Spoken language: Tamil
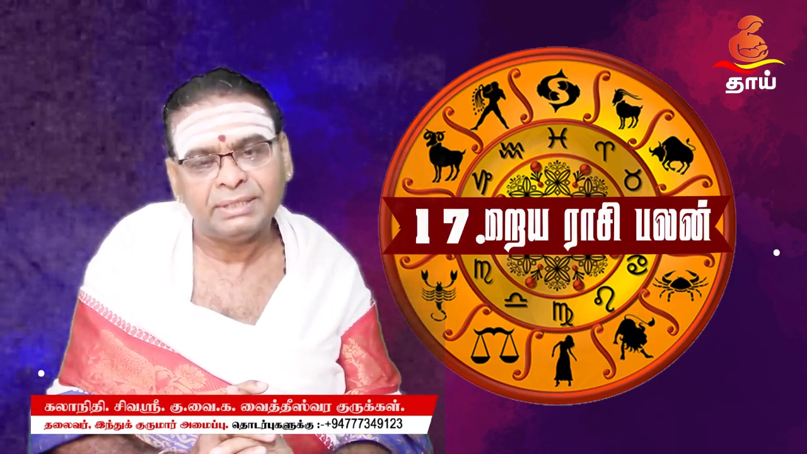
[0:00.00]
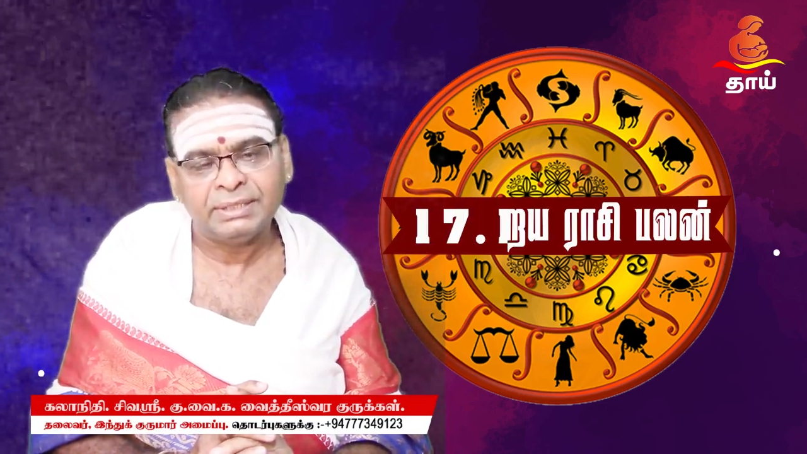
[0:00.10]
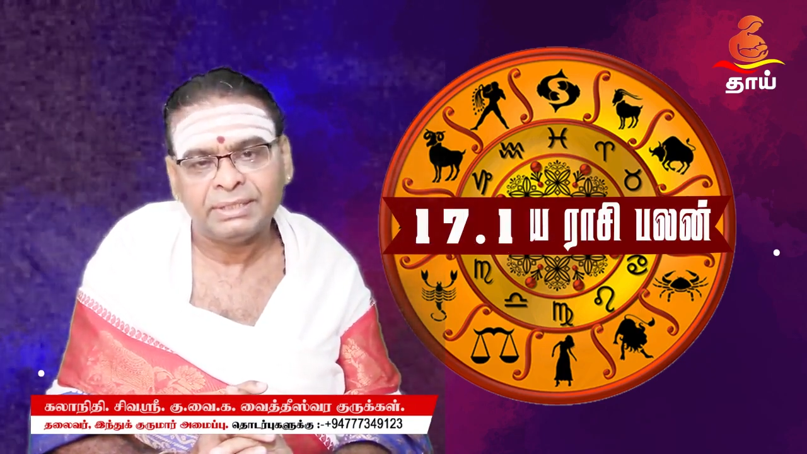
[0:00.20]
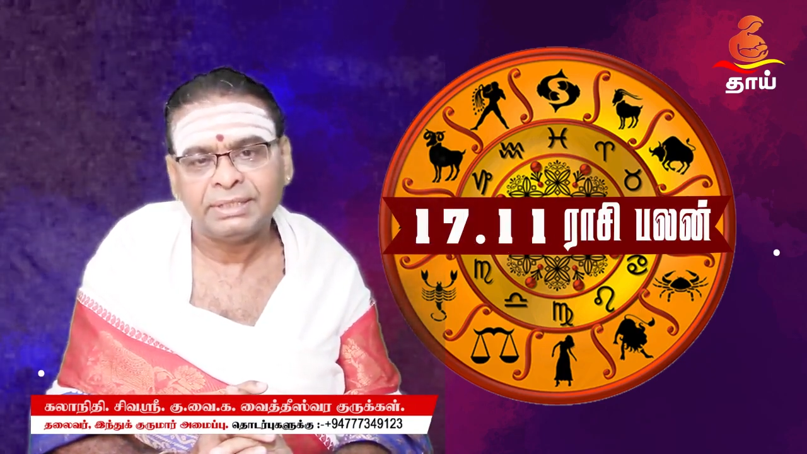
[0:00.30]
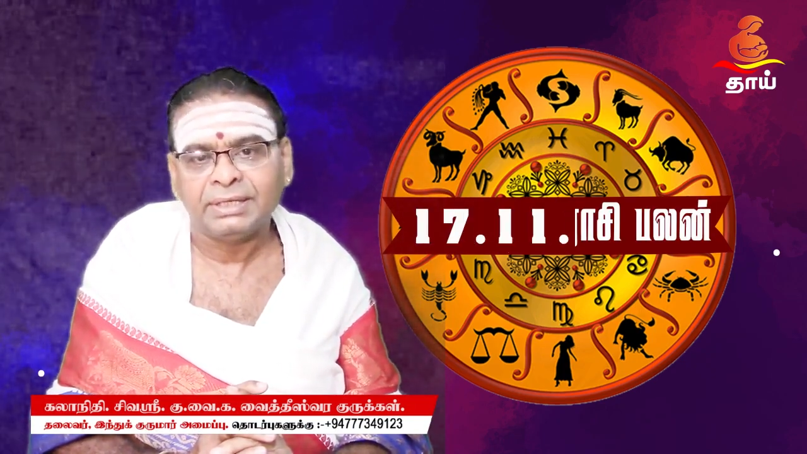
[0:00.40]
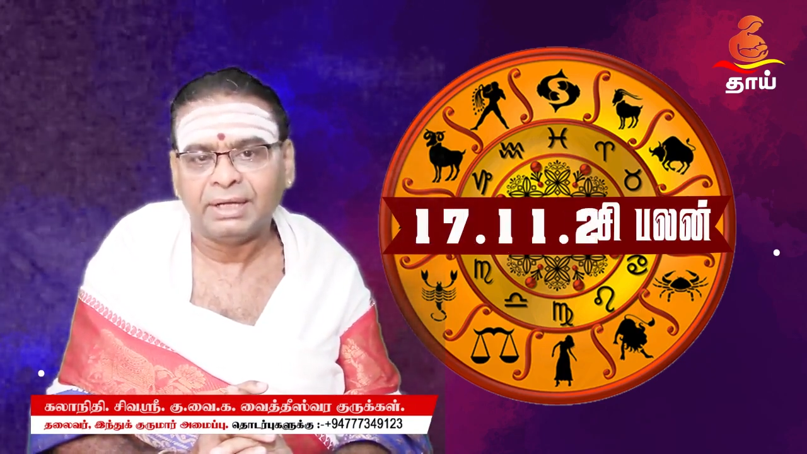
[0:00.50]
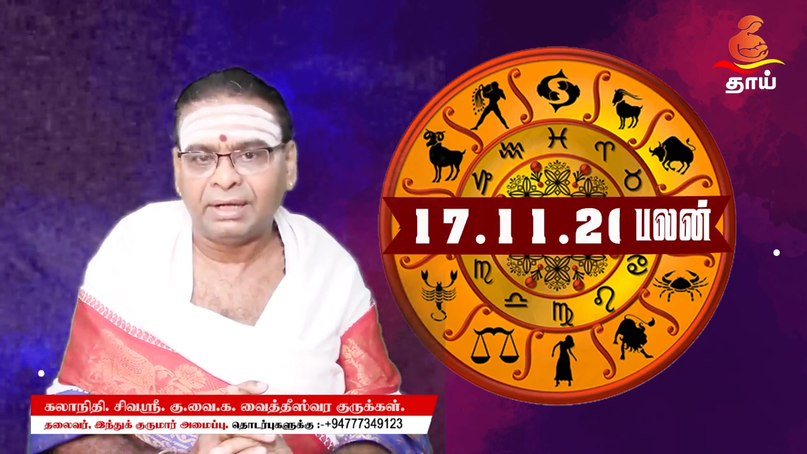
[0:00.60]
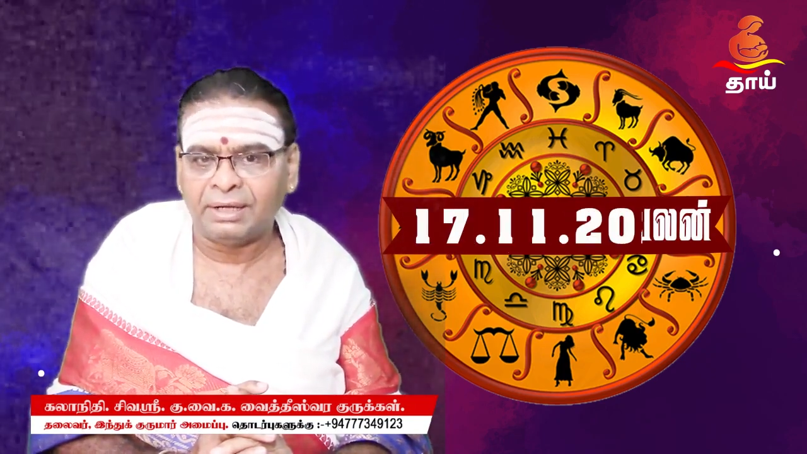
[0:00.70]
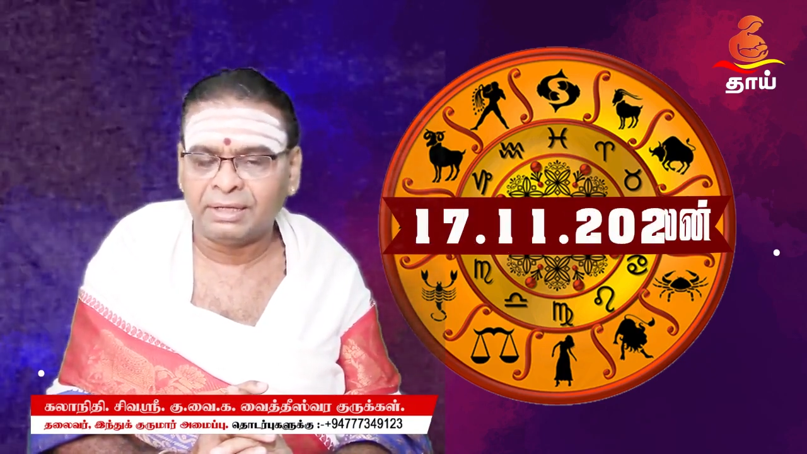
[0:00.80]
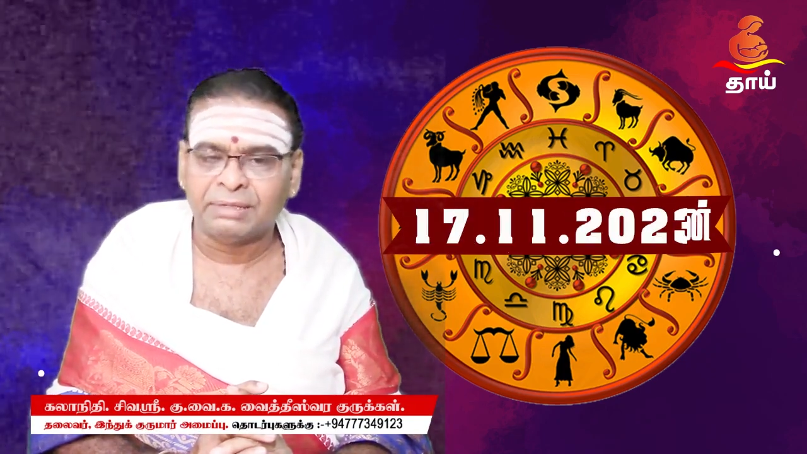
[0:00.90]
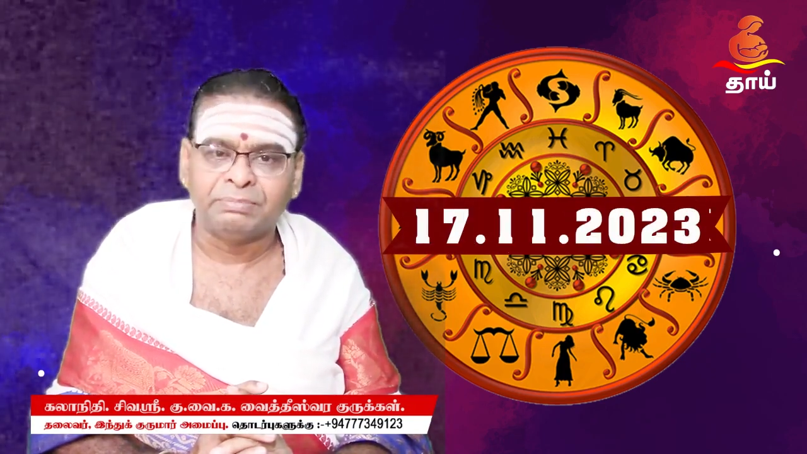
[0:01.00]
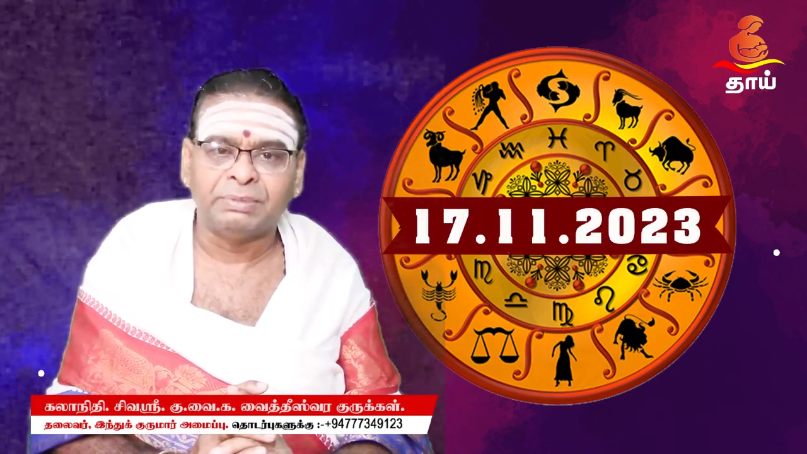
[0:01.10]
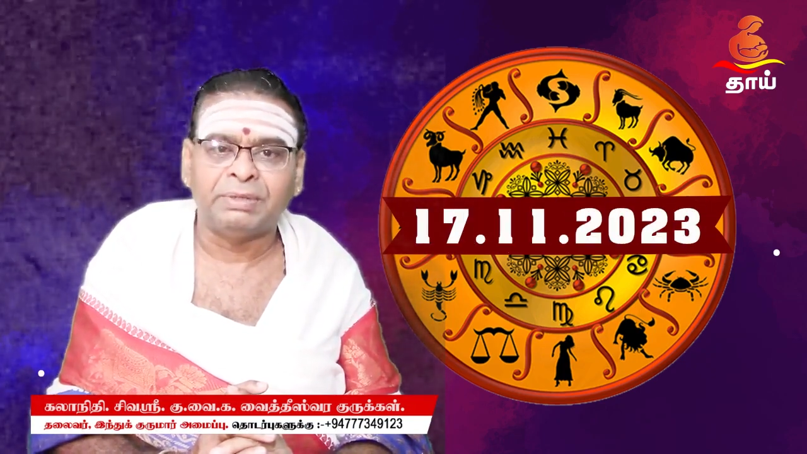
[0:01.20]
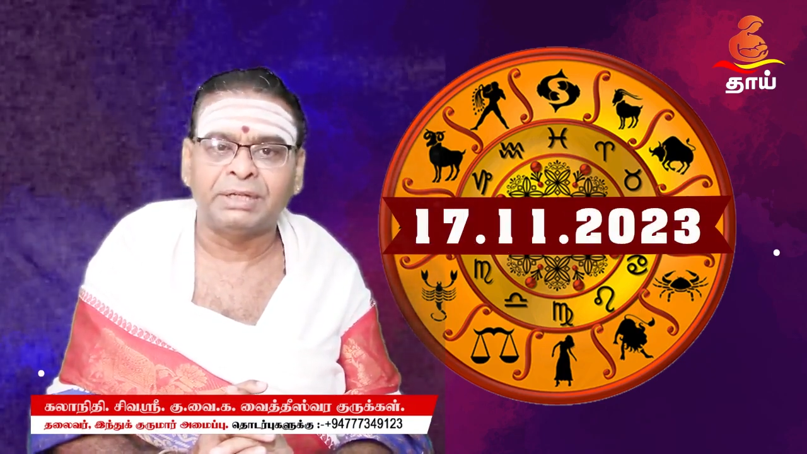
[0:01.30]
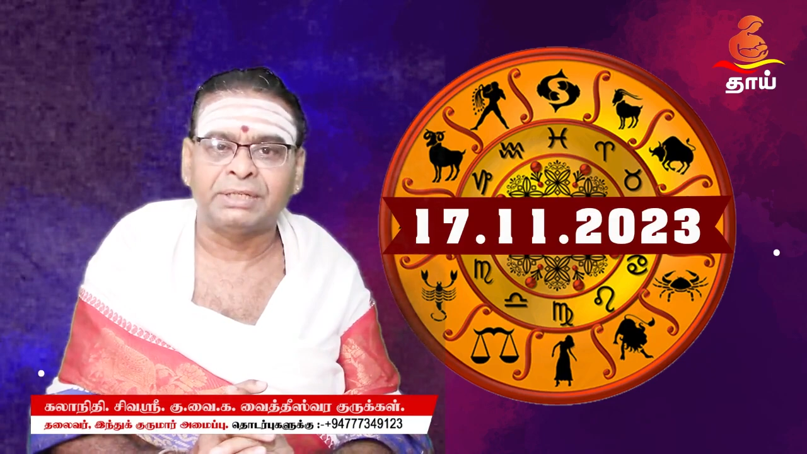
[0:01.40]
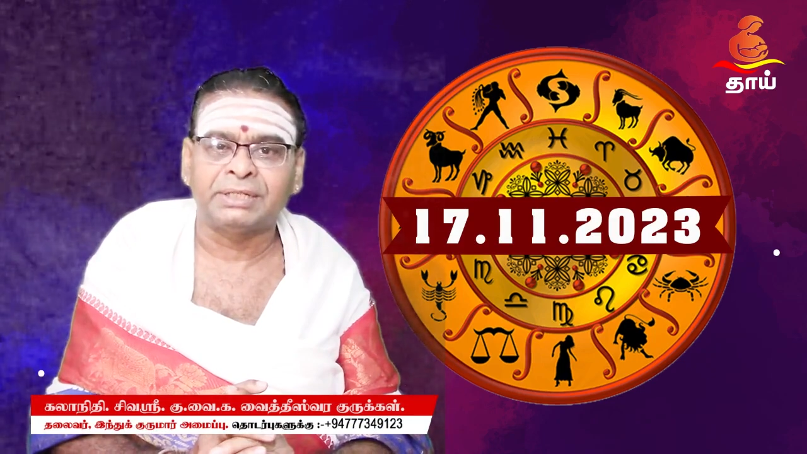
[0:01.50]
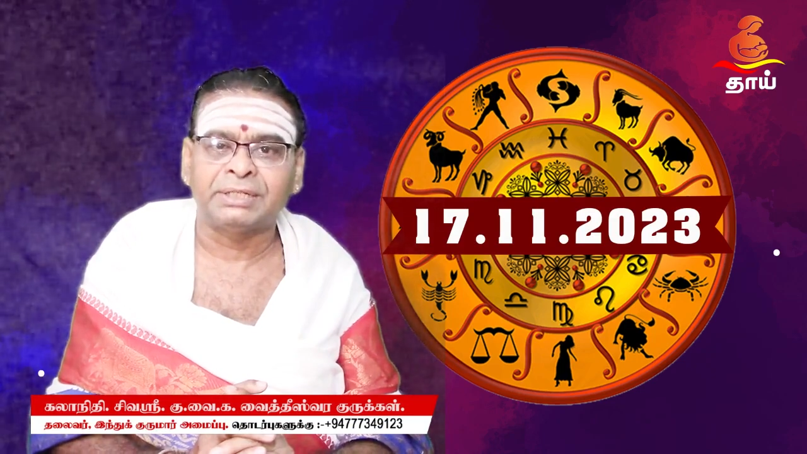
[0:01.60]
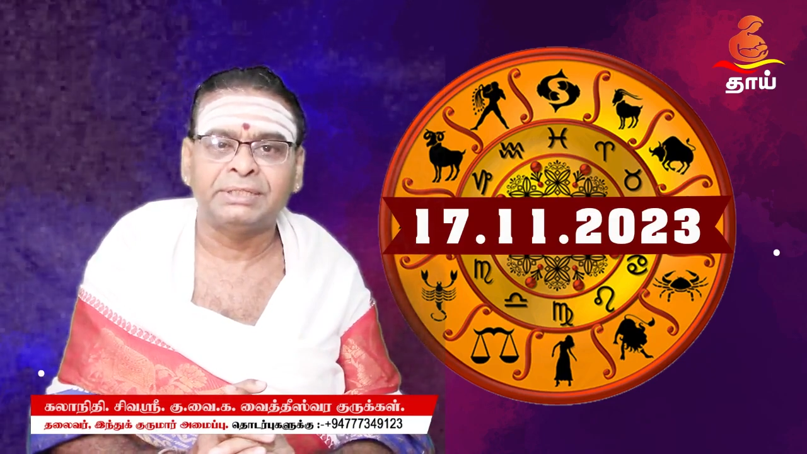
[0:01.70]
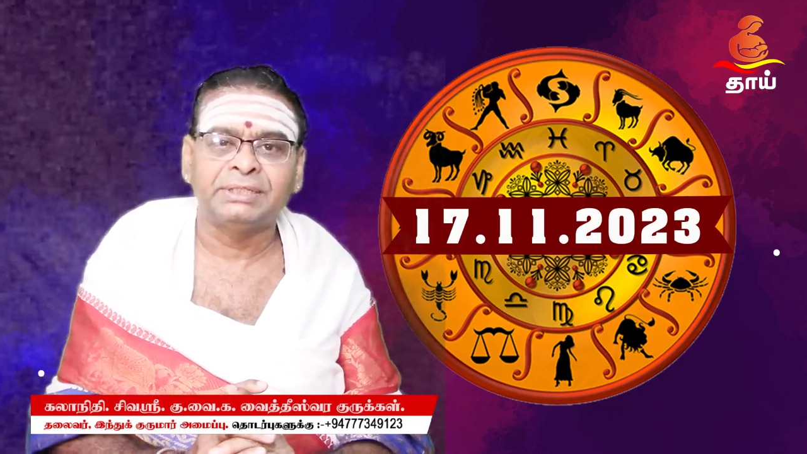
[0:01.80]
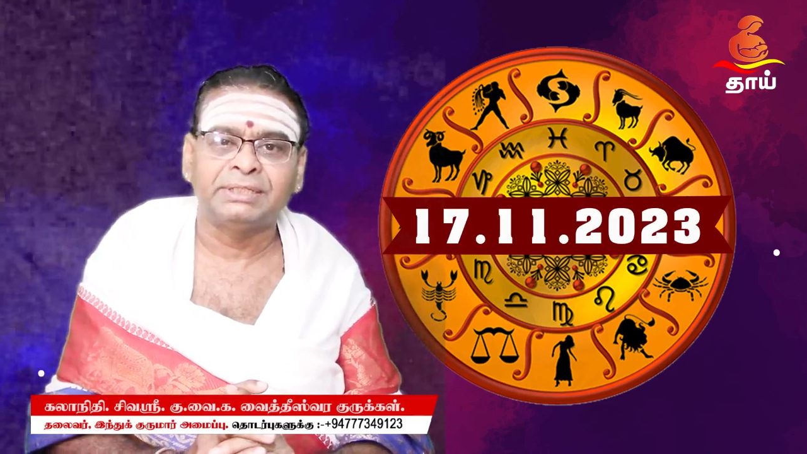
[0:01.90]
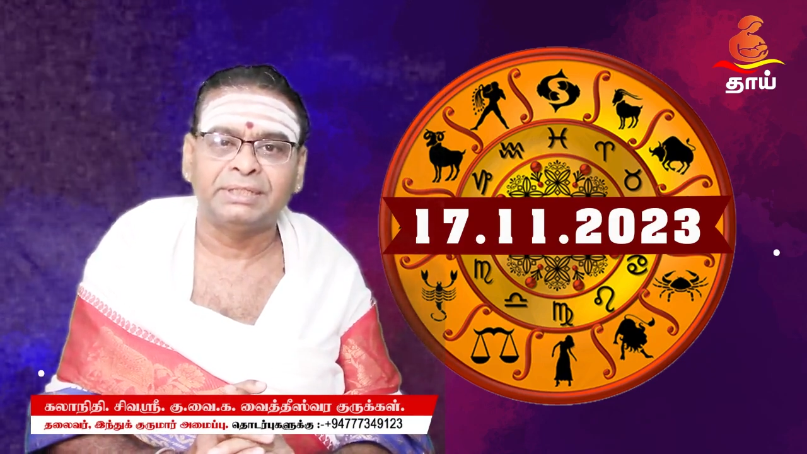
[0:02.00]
இன்று ஆரம்பமாகின்றது